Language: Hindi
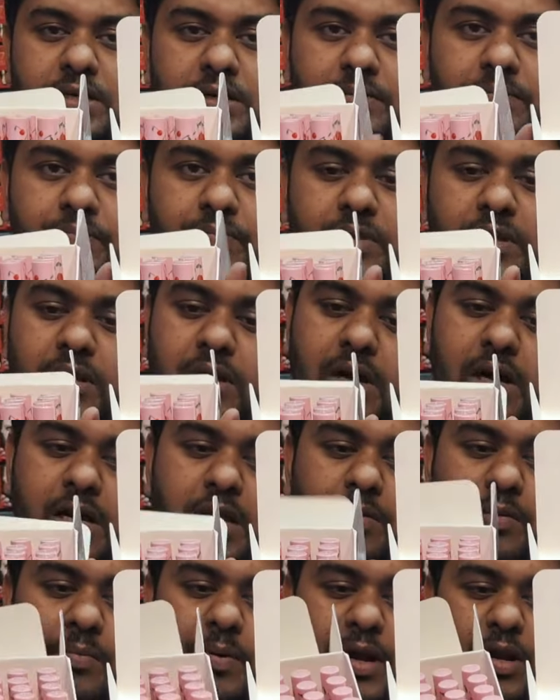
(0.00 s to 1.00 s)
बारह रुपये का हाँ
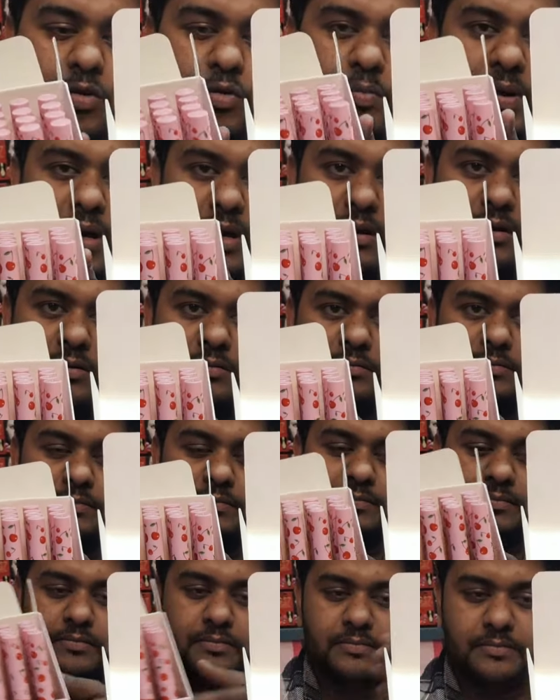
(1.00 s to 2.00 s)
ये भी बारह रुपये का क्या
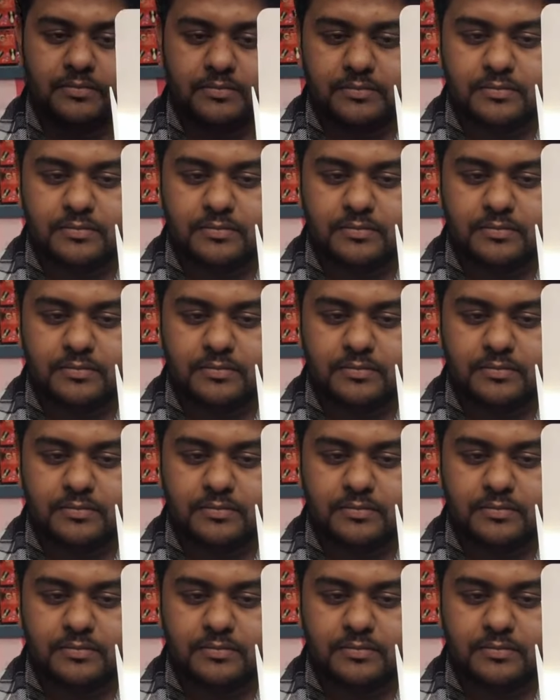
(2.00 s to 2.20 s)
बात है